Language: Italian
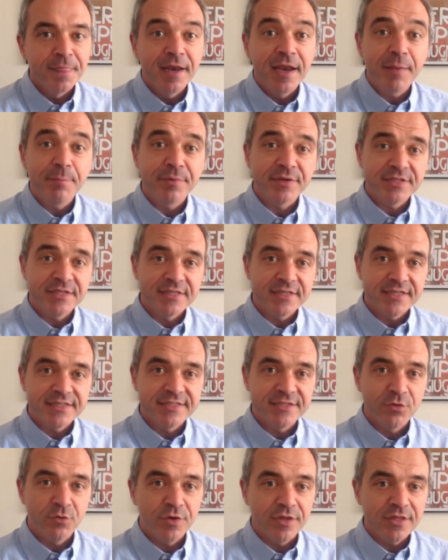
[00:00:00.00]
la
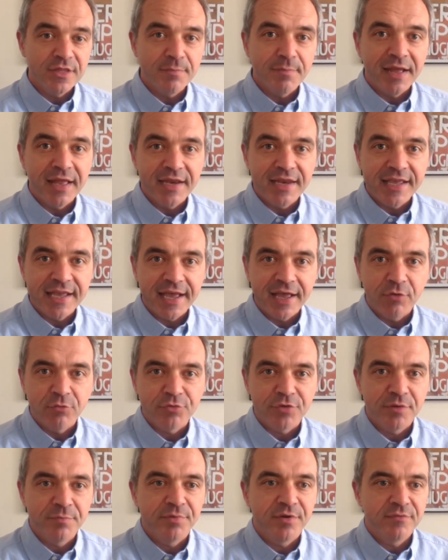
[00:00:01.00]
presentazione di balli
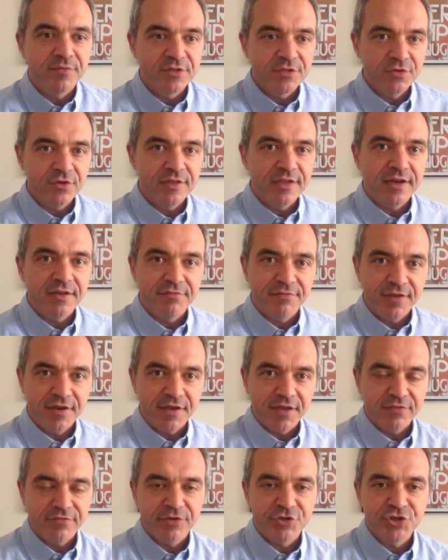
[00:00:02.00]
country in previsione della
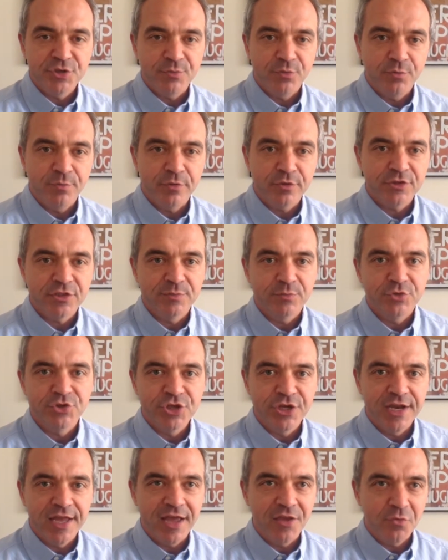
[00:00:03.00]
fiera che facciamo il prossimo
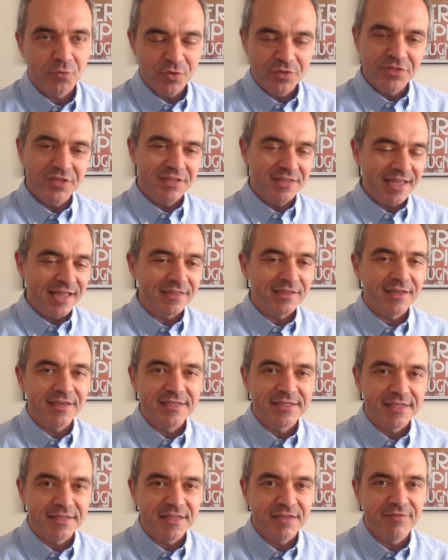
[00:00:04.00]
gennaio, quindi tante
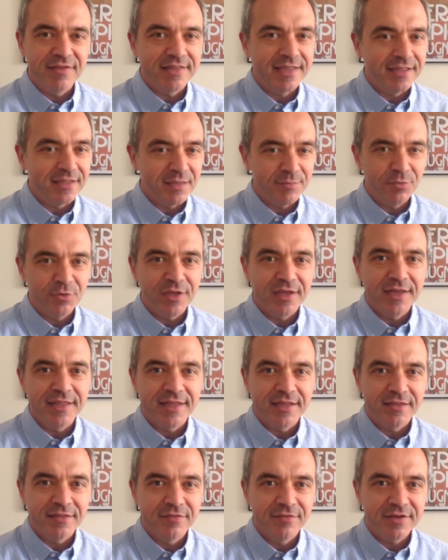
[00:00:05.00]
iniziative, tante
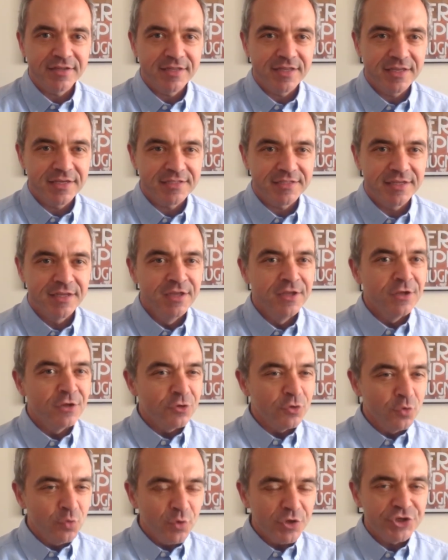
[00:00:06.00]
modalità di divertirsi,
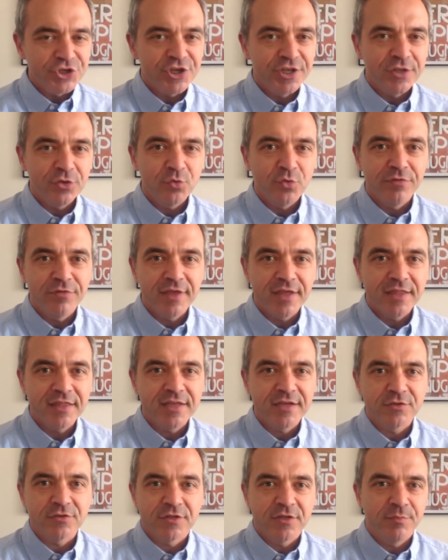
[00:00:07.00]
200 eventi
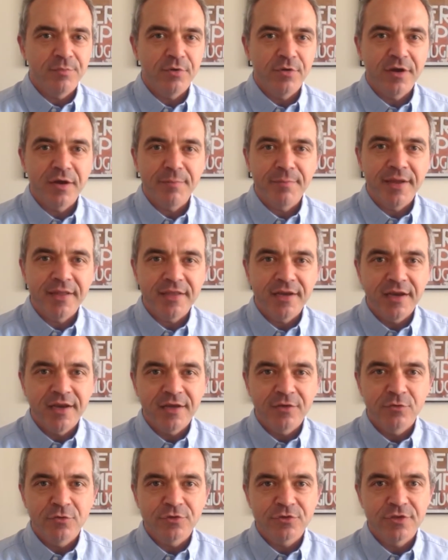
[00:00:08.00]
che sono stati programmati
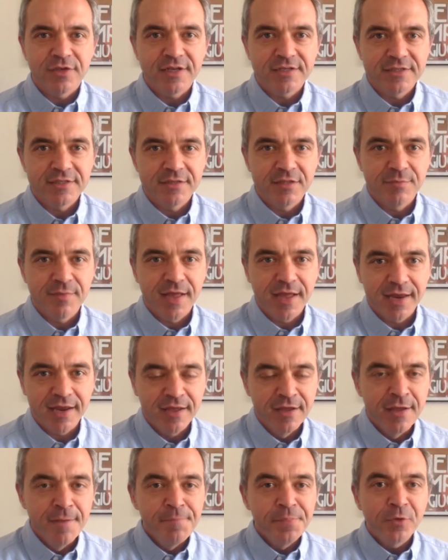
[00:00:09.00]
nel corso della
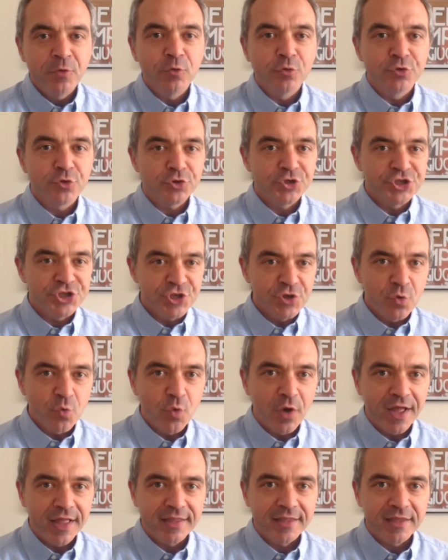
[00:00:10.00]
settimana, oltre
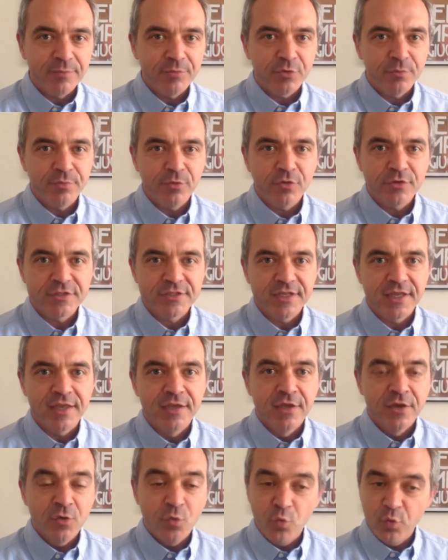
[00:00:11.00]
50 proposte
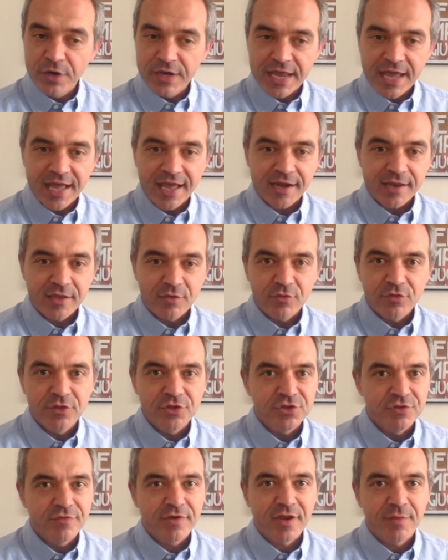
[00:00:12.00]
culinarie,
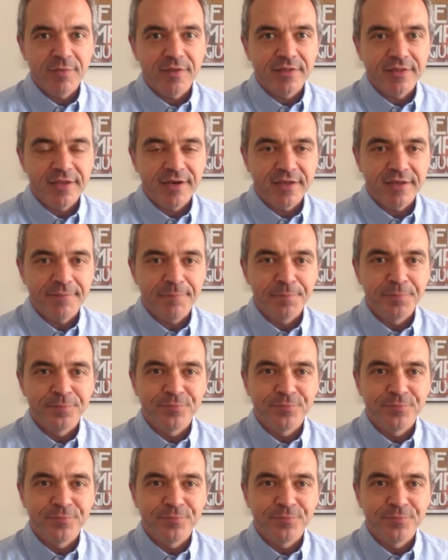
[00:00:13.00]
quindi c'è veramente la